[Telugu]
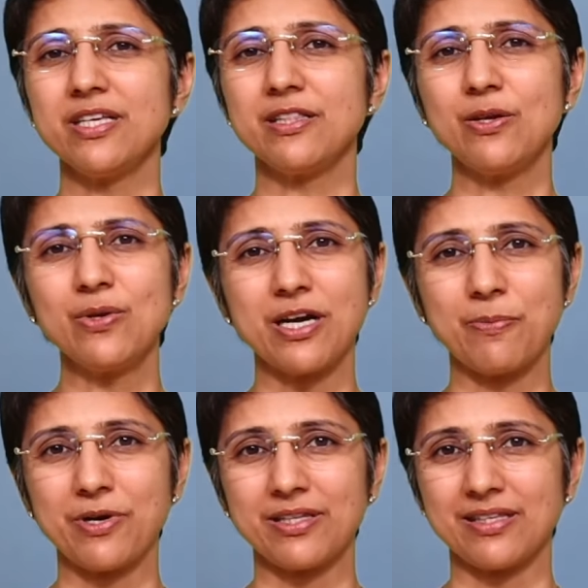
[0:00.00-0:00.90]
ఇందులో
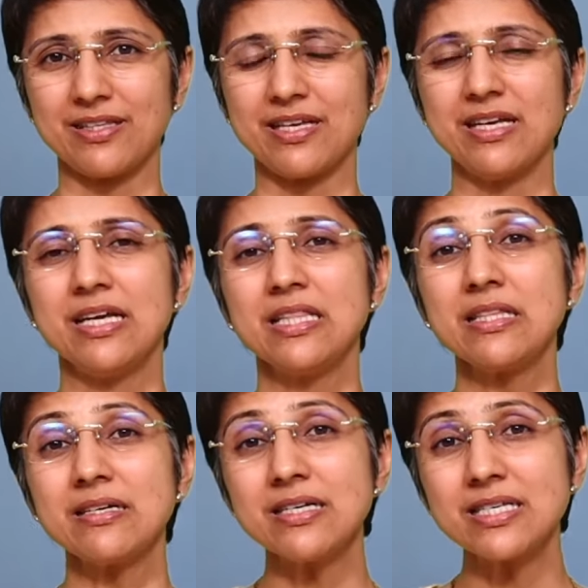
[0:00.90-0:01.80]
కనపడుతుంది
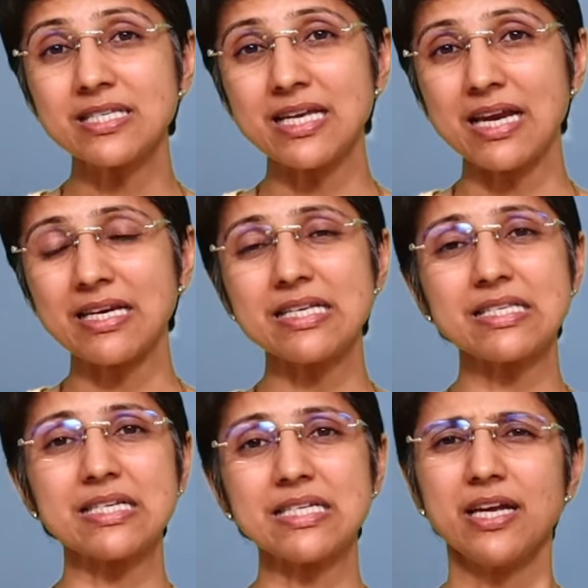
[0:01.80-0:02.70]
థర్డ్ స్కాన్
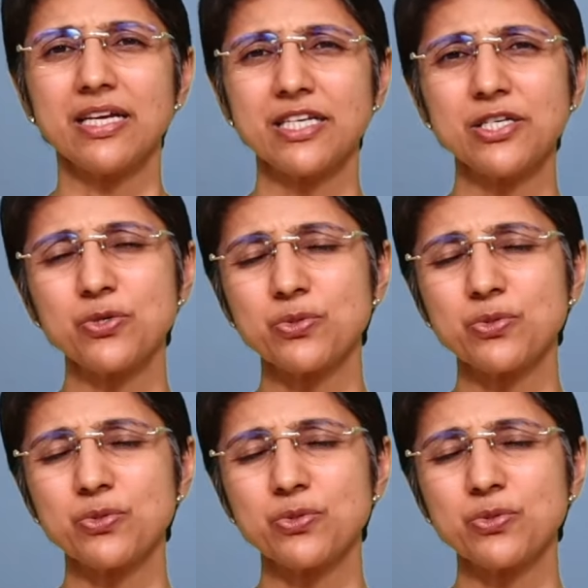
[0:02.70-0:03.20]
ఇస్ అట్ ఎయిటీన్ టు